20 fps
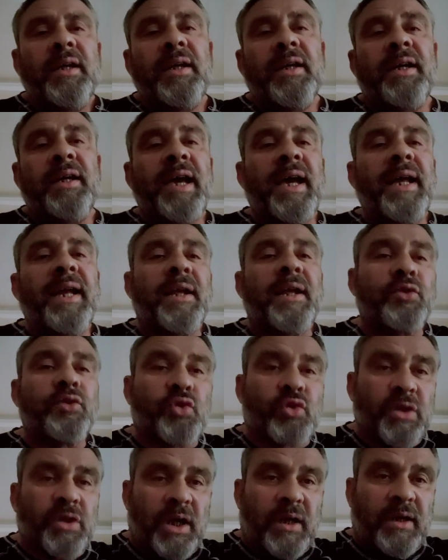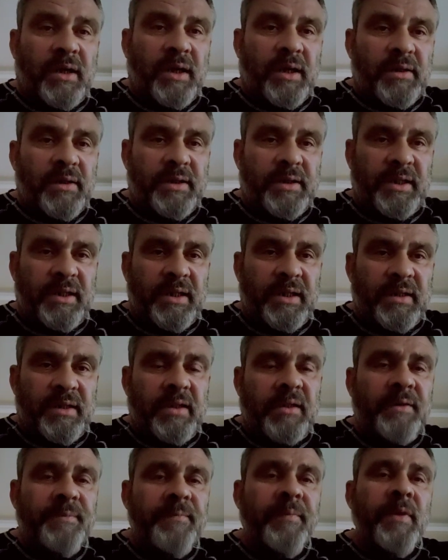Ee, en az 3 dakika
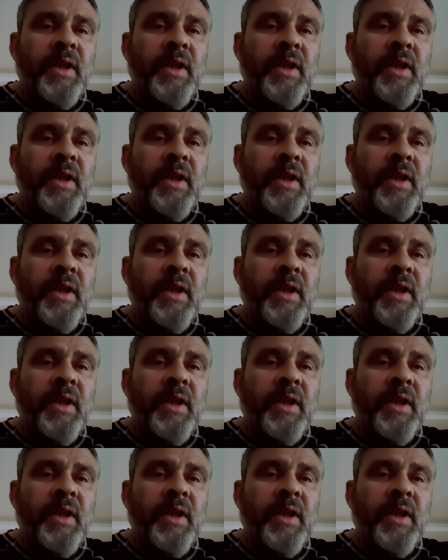dinlenir.